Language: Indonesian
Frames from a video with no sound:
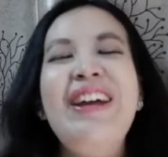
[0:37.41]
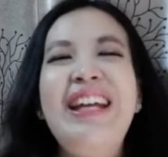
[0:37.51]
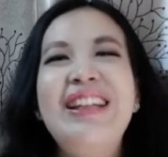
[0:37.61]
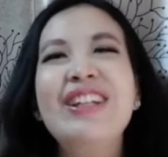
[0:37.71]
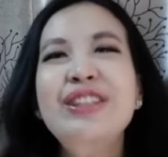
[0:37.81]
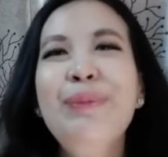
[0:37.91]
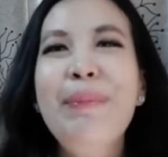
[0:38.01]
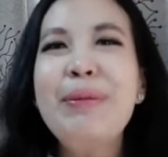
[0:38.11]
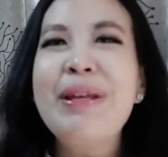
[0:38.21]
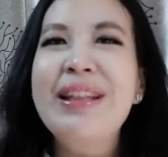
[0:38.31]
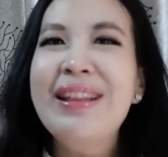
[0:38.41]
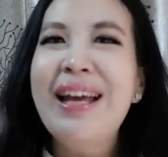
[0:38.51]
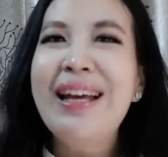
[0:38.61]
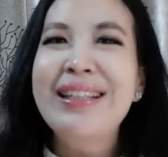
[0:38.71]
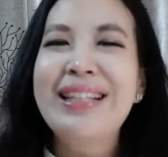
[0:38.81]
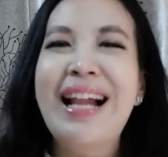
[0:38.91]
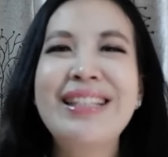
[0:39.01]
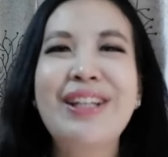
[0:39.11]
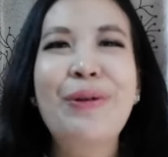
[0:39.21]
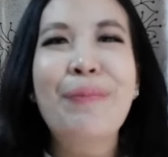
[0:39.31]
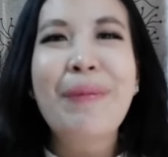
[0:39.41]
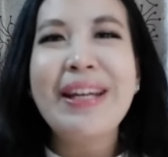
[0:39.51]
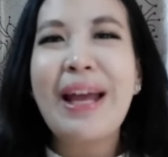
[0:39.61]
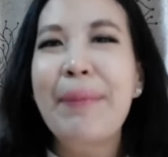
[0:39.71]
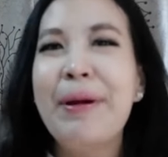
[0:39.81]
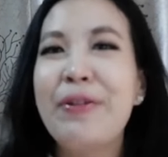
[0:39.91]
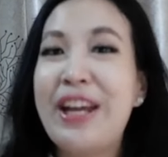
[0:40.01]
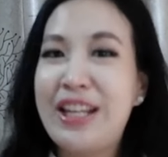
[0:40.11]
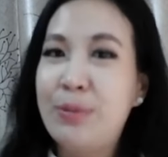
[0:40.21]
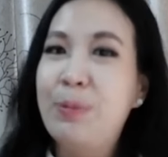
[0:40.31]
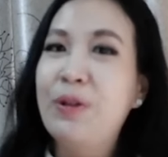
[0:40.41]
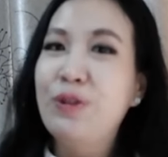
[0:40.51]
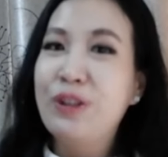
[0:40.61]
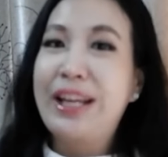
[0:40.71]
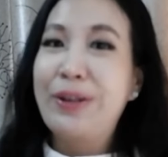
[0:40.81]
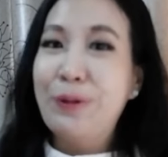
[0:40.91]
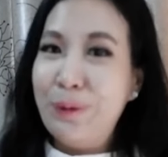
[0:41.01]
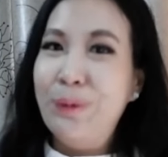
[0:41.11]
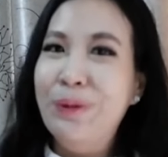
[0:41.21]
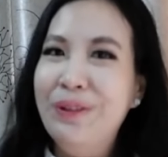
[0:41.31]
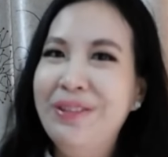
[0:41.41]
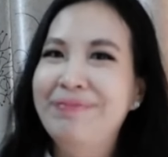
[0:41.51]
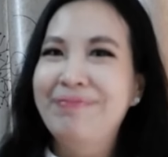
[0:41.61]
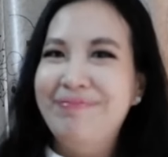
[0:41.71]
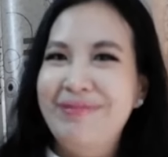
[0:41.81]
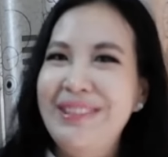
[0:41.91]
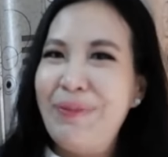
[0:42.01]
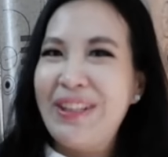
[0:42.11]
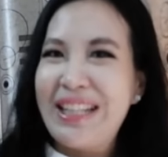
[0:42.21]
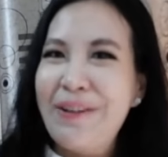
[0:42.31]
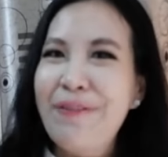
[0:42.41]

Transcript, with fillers: Oke okay, terus Mami minta ke salah satu mbak yang emang udah expert untuk nyari kutu Seperti ini